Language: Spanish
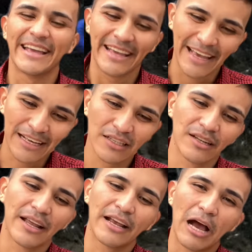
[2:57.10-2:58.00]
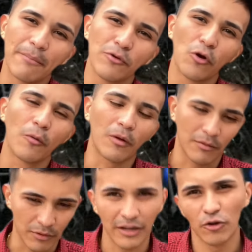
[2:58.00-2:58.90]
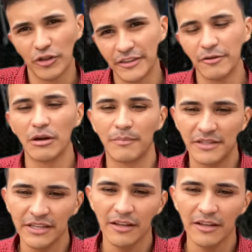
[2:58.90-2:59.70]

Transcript: que hacen en cambio, porque el hotel tiene una piscina,